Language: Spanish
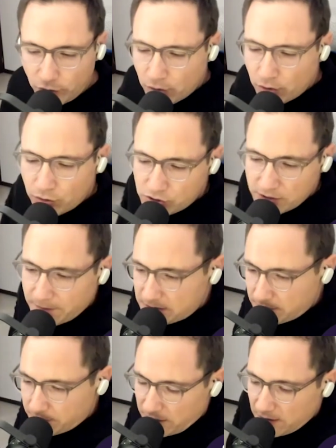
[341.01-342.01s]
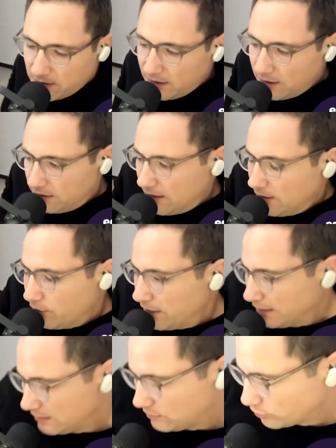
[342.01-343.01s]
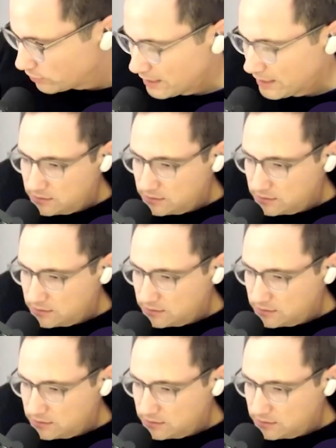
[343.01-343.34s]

No, no siempre se puede tener buena actitud.